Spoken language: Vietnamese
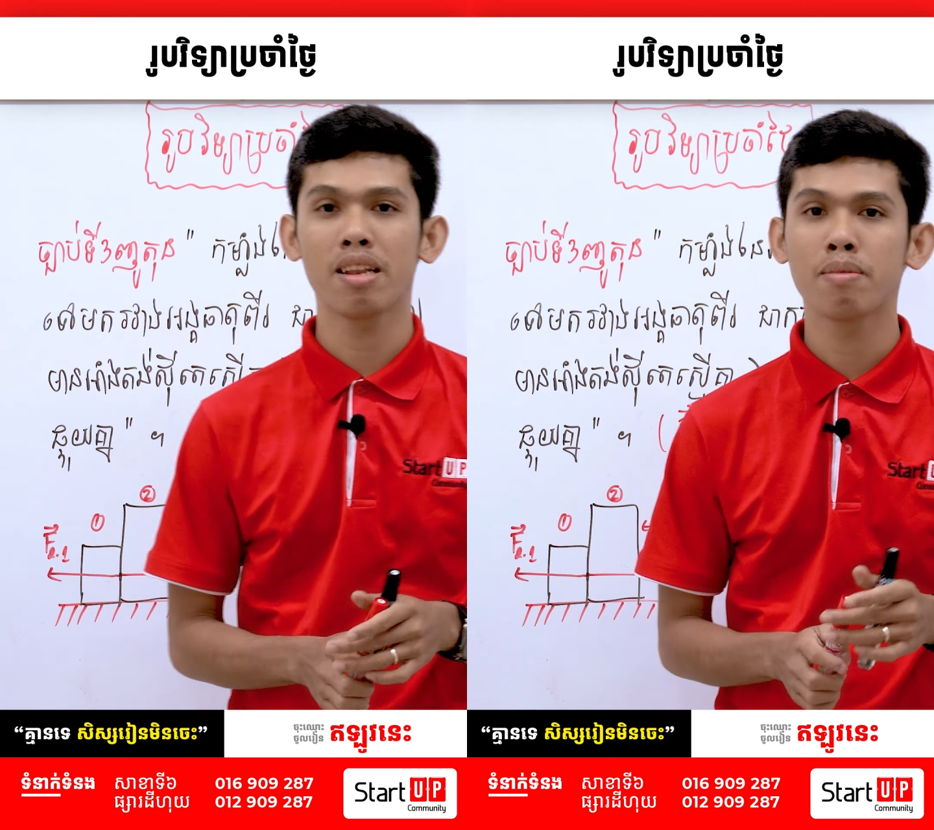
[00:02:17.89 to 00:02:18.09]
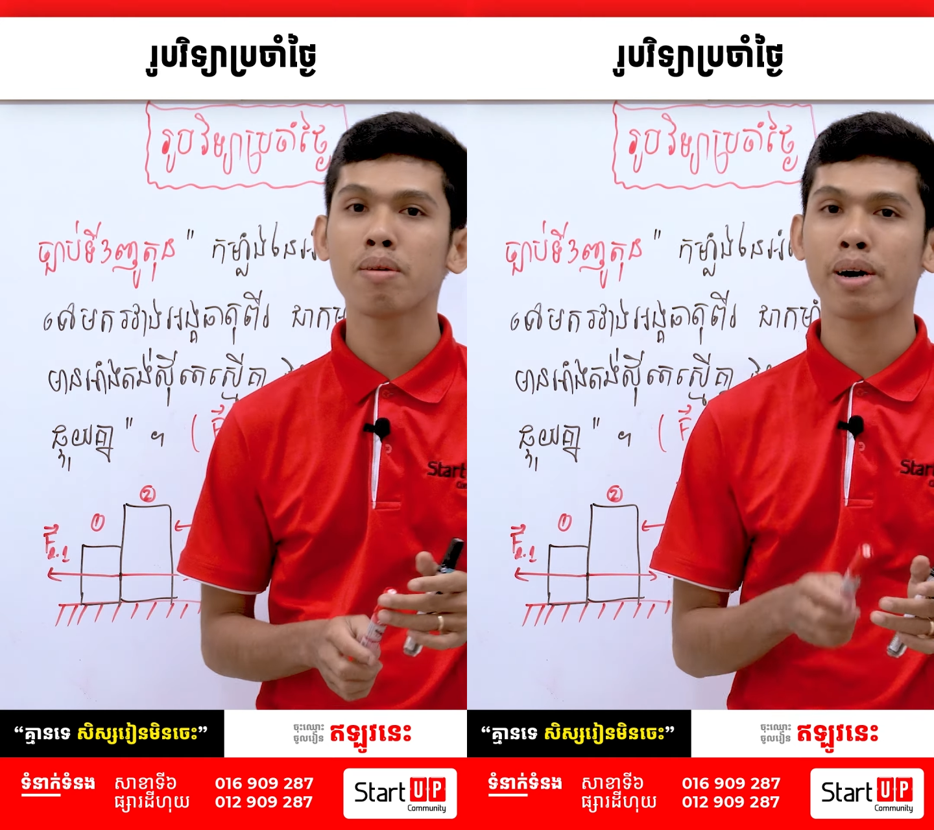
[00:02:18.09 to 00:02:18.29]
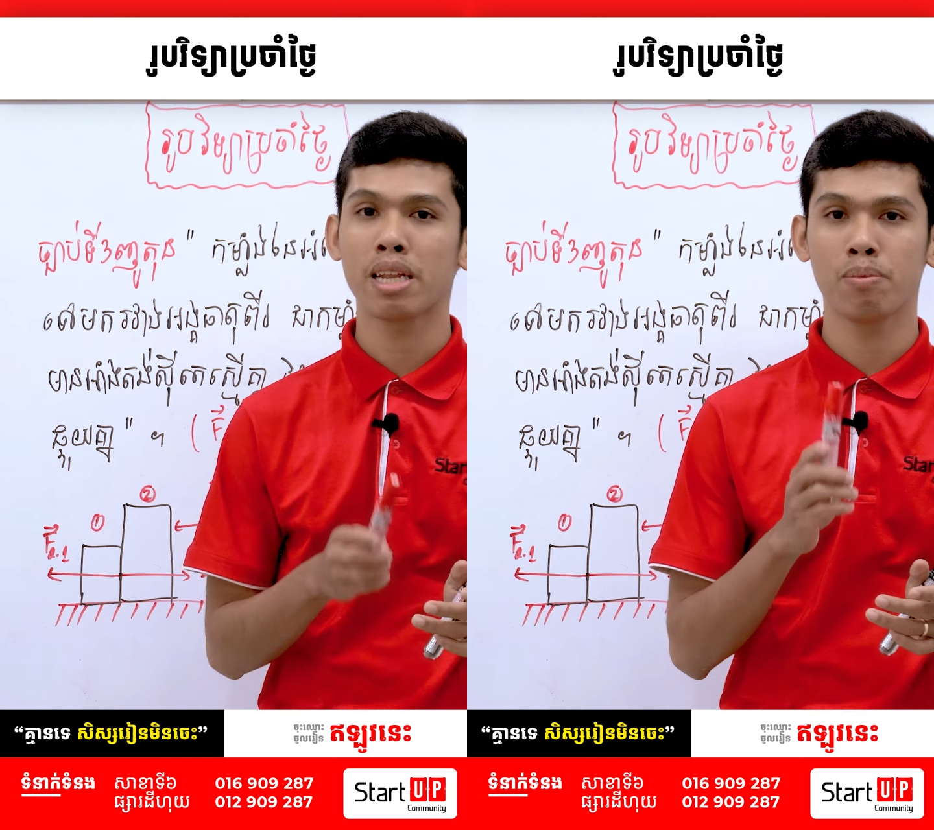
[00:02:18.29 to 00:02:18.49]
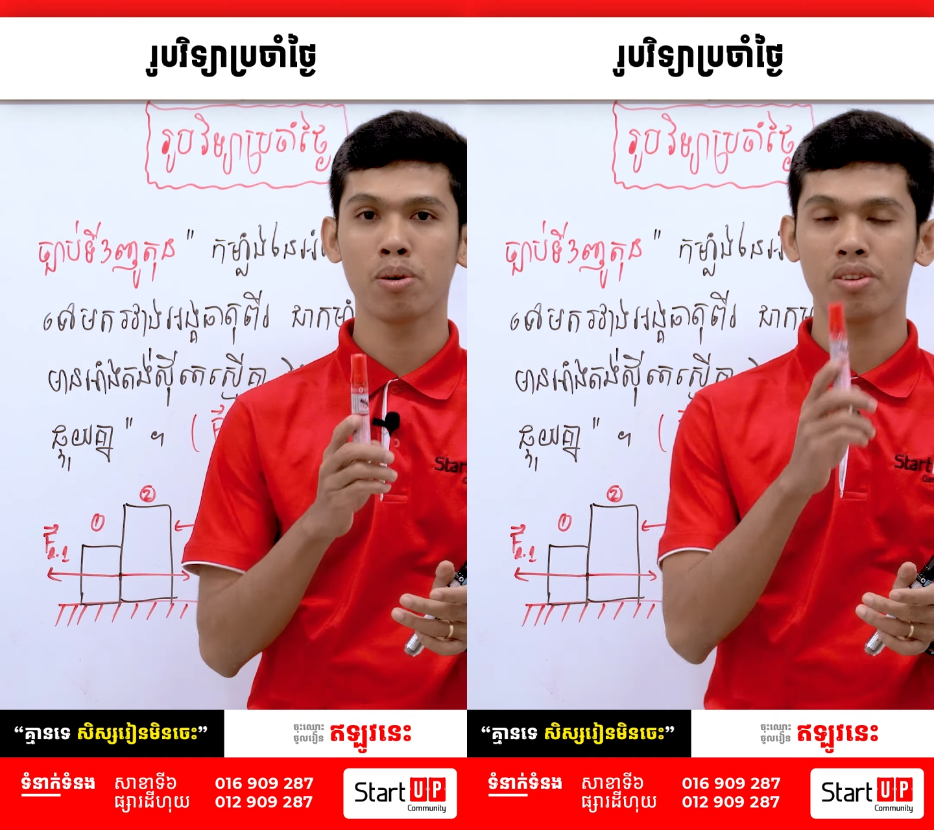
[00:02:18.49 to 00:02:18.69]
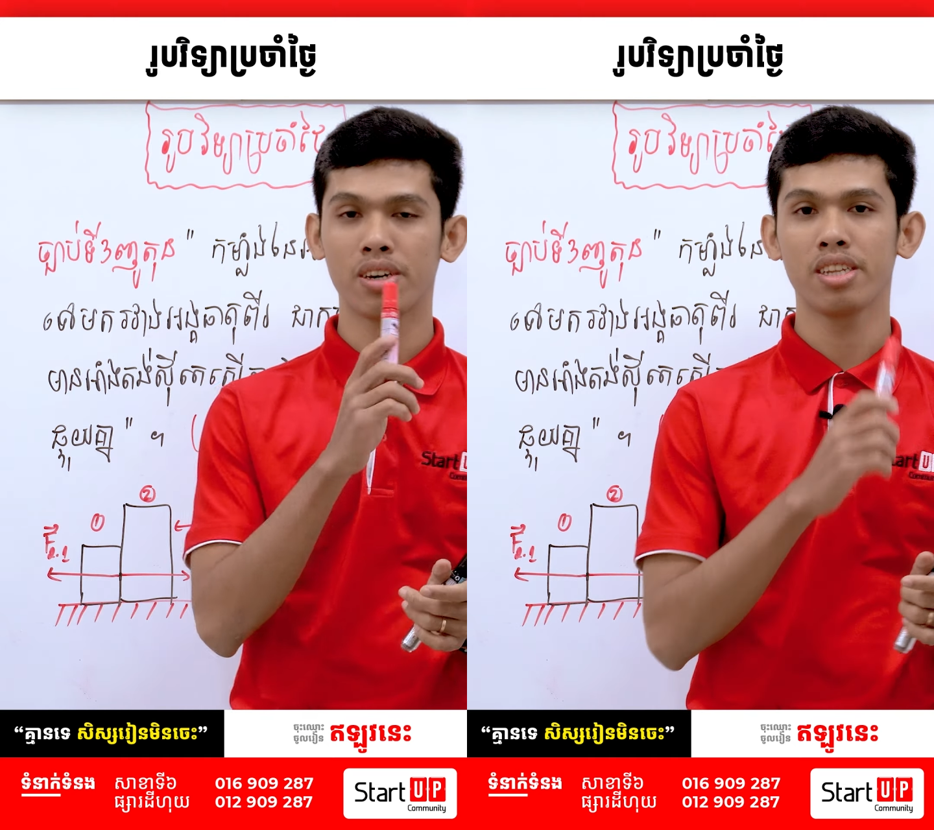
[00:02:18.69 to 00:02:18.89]
mơ ba tập
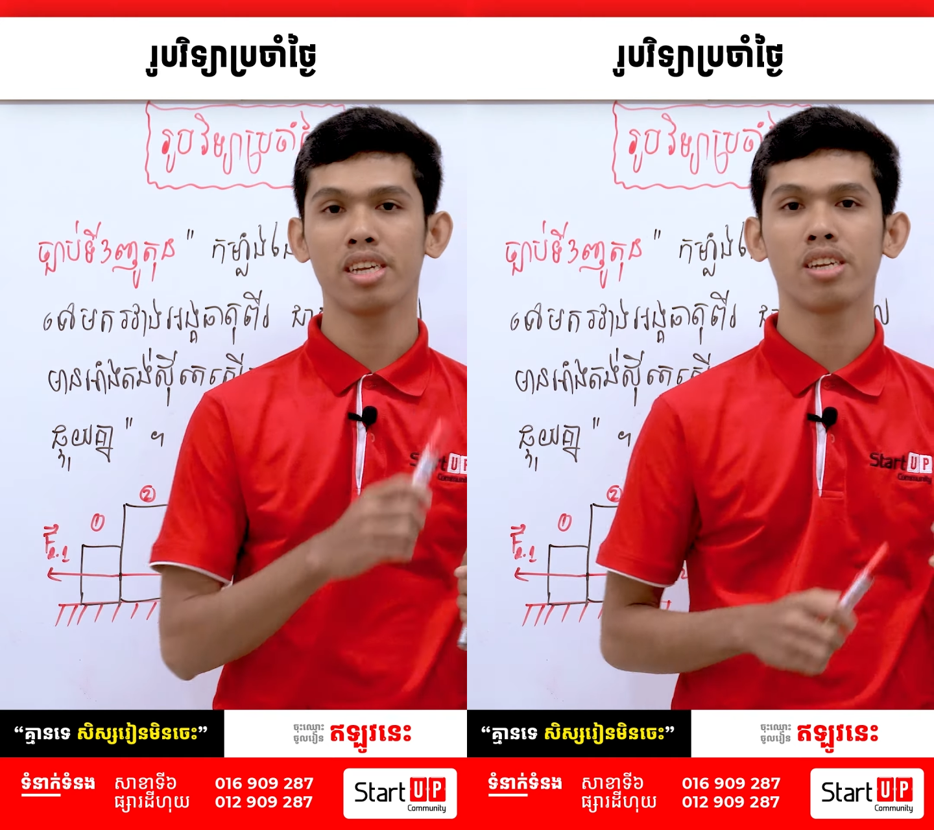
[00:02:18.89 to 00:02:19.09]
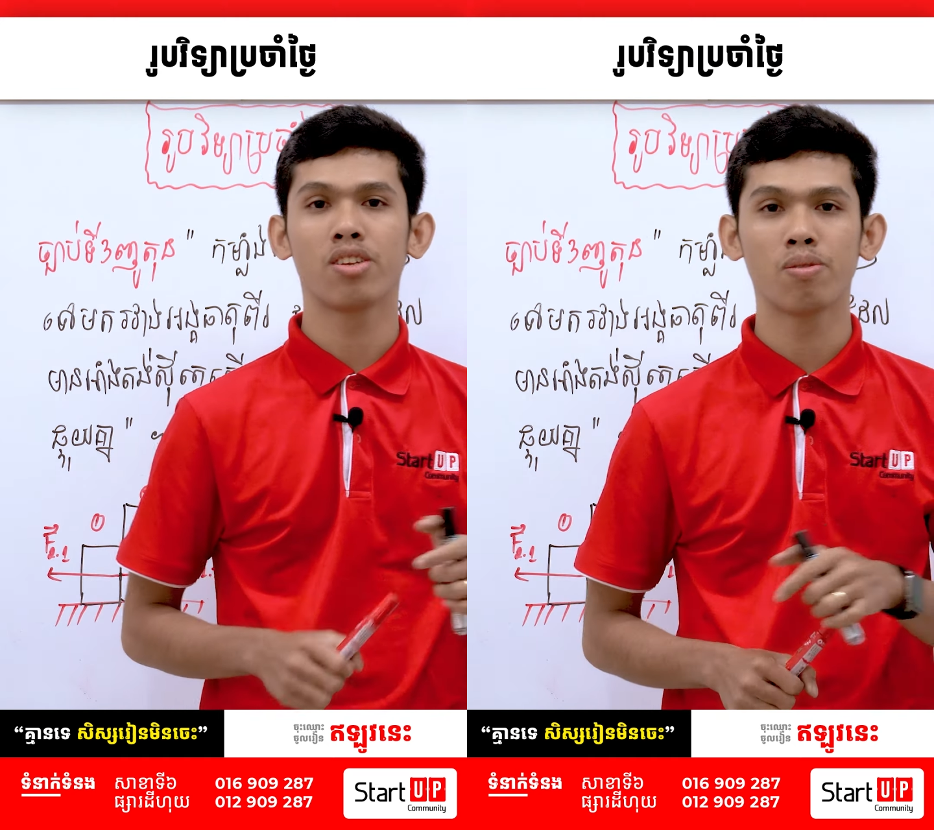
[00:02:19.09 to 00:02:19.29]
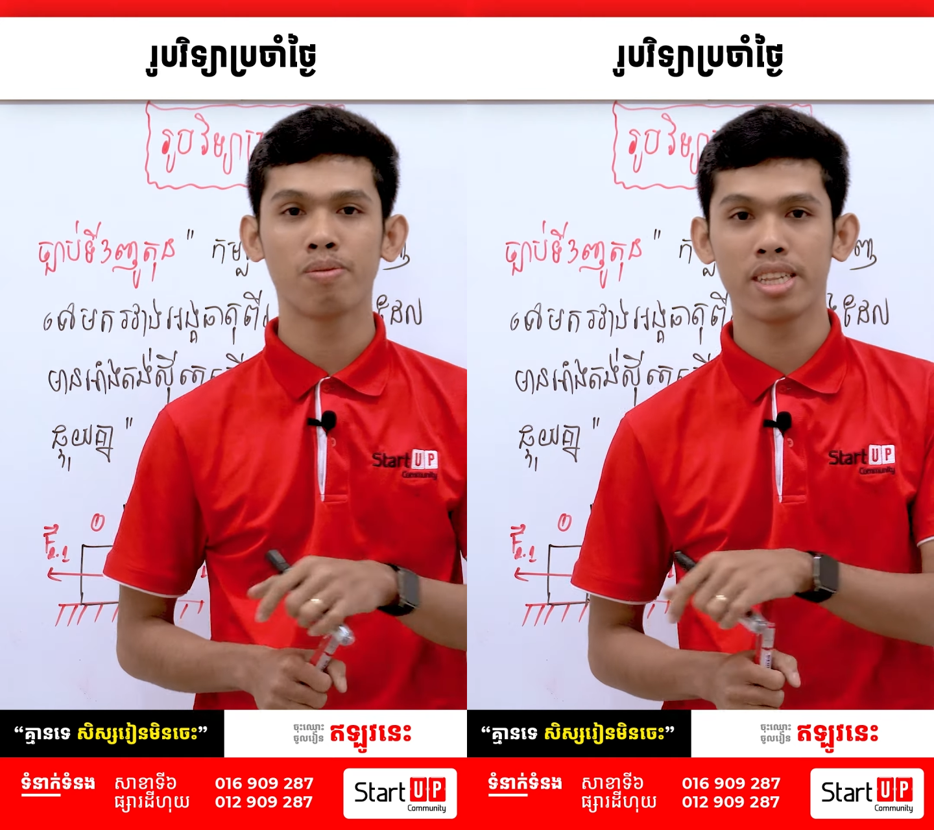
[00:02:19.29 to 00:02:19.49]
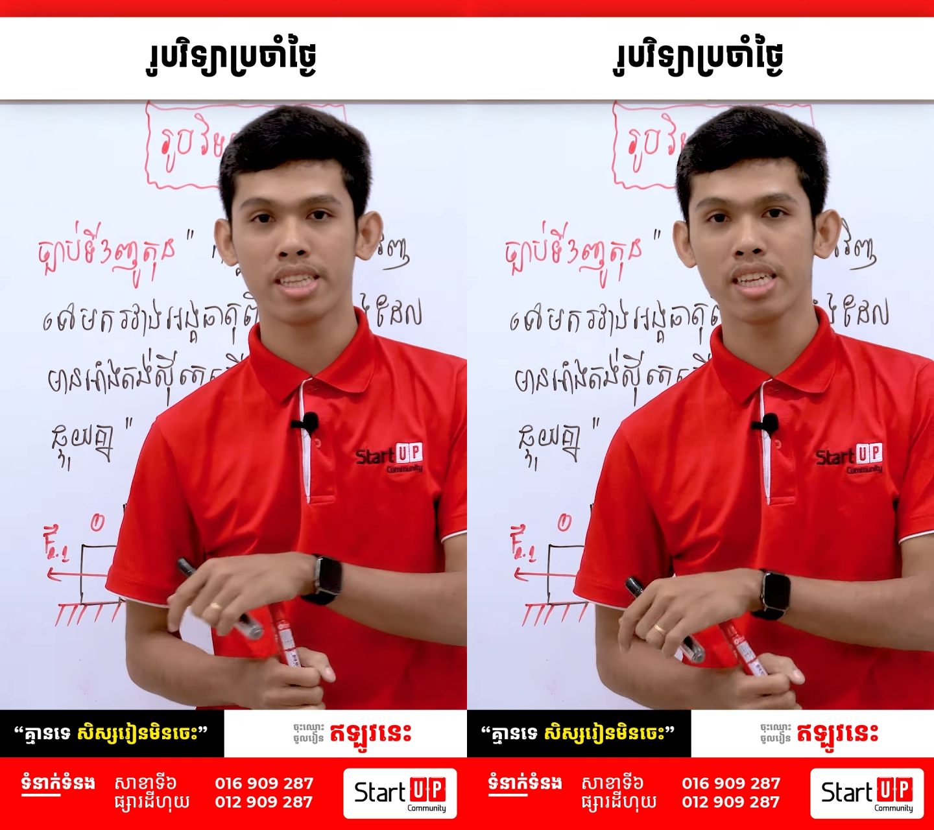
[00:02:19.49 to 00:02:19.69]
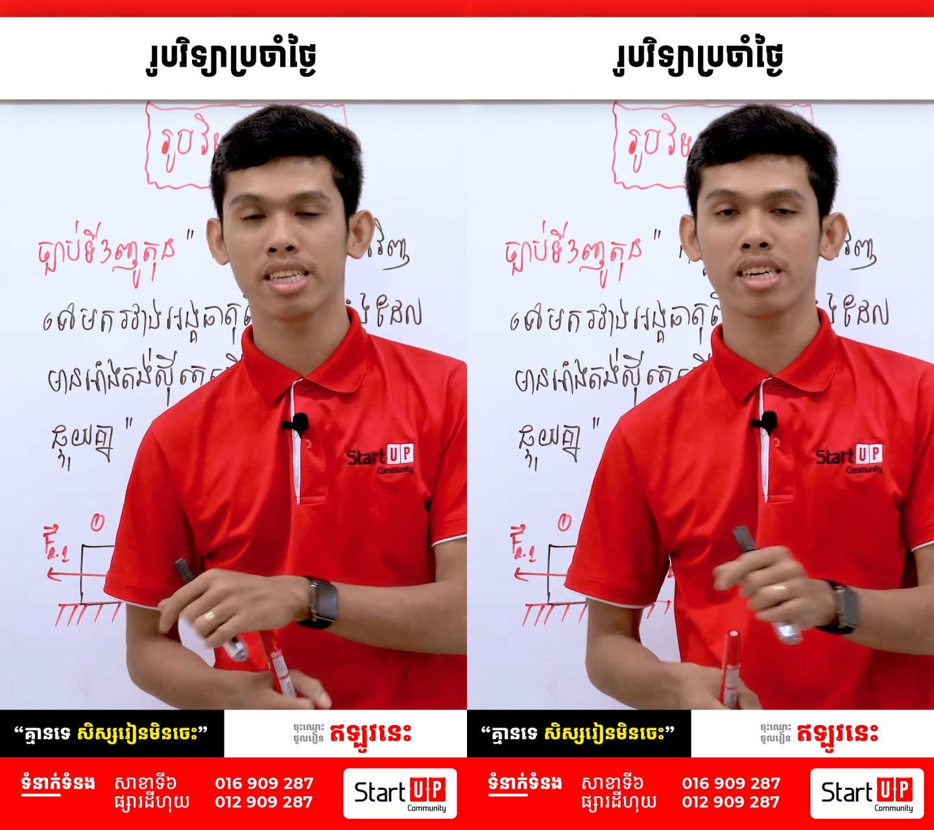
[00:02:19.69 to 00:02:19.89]
phun chấn tiện nơi chung vinh
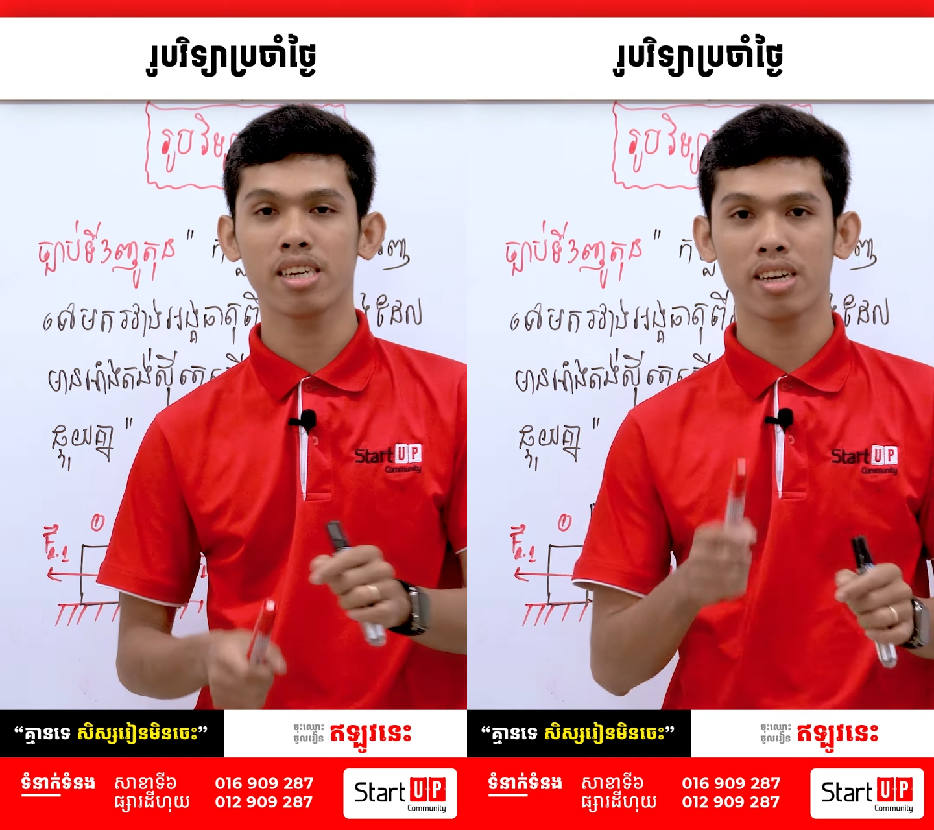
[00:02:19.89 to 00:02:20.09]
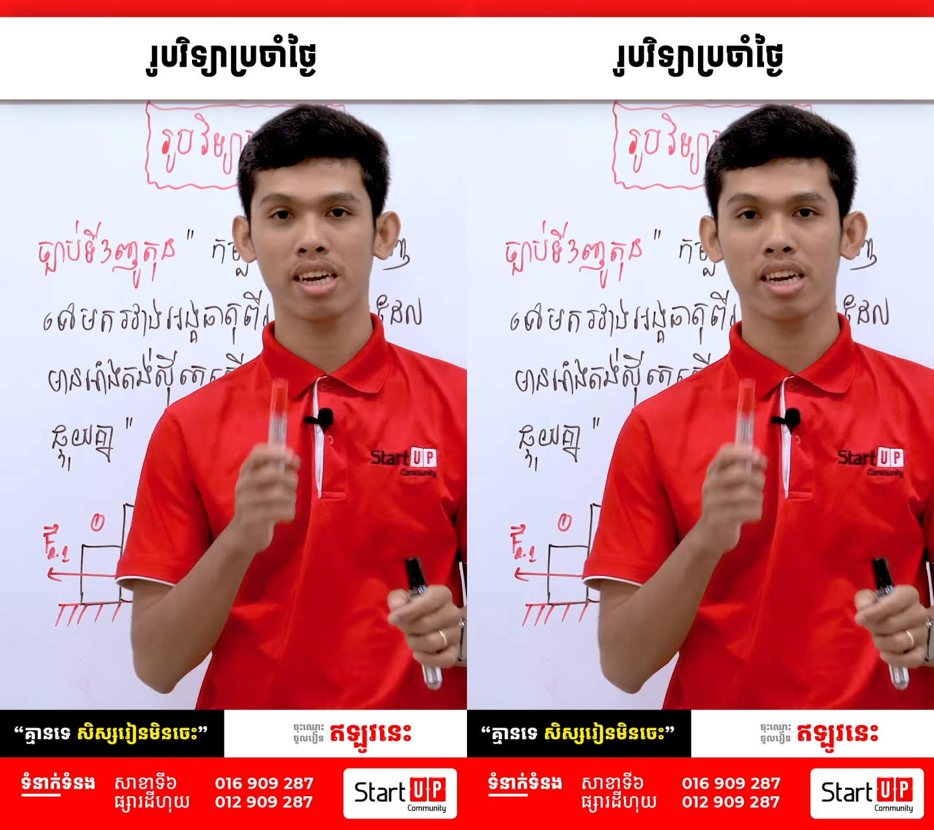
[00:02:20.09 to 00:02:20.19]
nhé chẳng